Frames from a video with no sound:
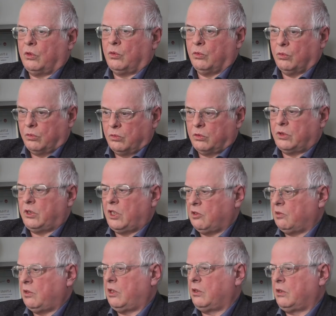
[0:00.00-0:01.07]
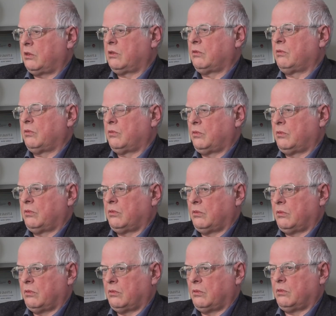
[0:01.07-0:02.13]
Ну, сделали
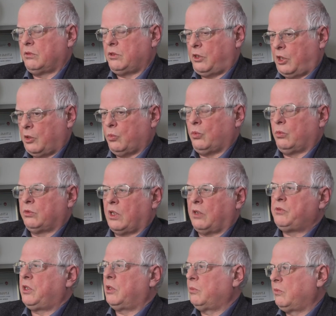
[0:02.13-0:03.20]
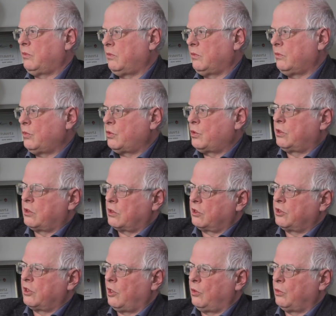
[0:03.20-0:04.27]
схему совсем
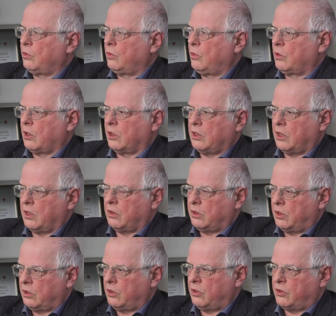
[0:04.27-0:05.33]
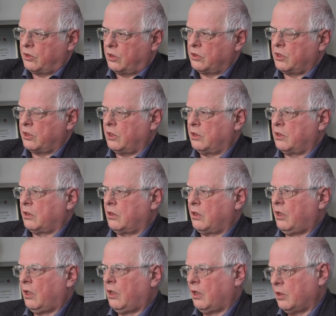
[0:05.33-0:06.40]
разделенную, когда технический центр,
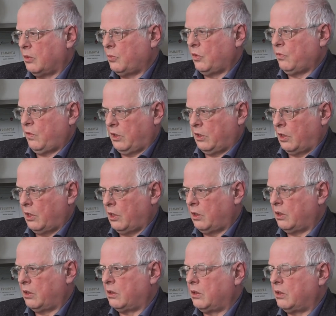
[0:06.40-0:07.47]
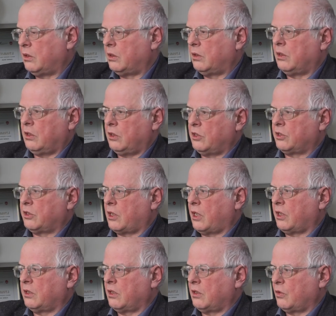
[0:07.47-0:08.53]
мы выделили
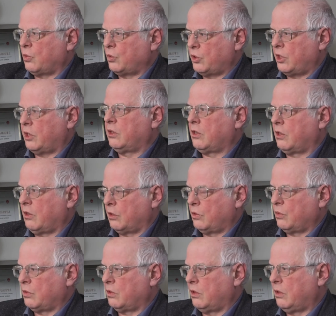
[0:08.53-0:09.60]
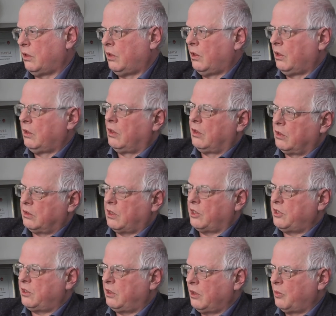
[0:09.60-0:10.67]
регистратора, РУЦентр, который
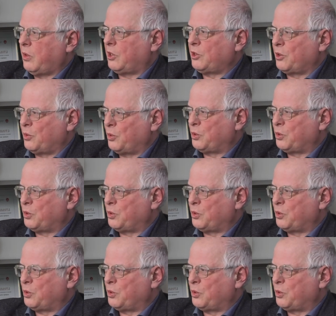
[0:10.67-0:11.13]
достиг больших